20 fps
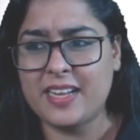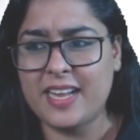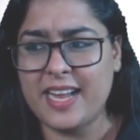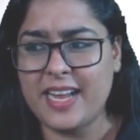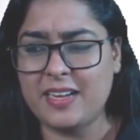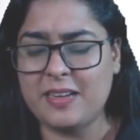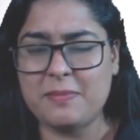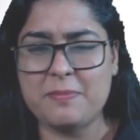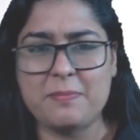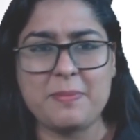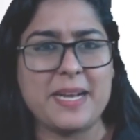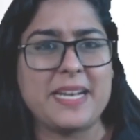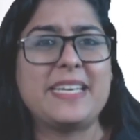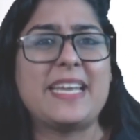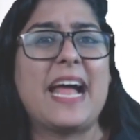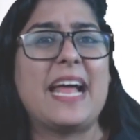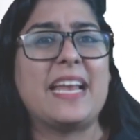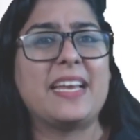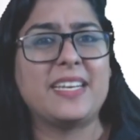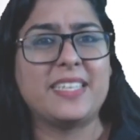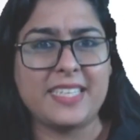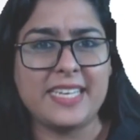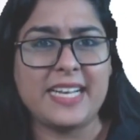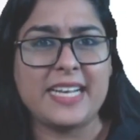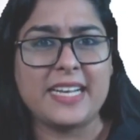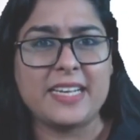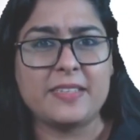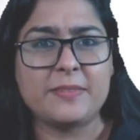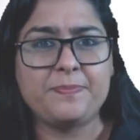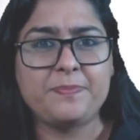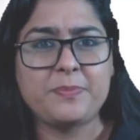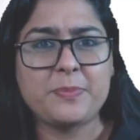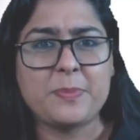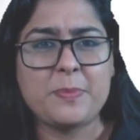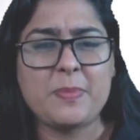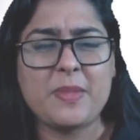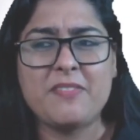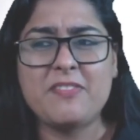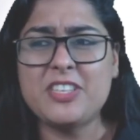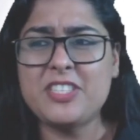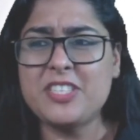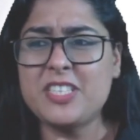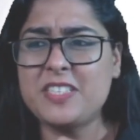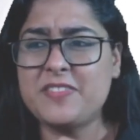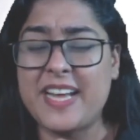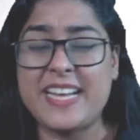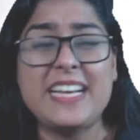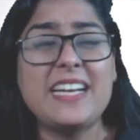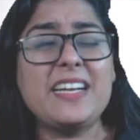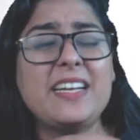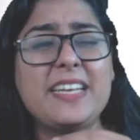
एक मेंटालिटी है विच इज़ वेरी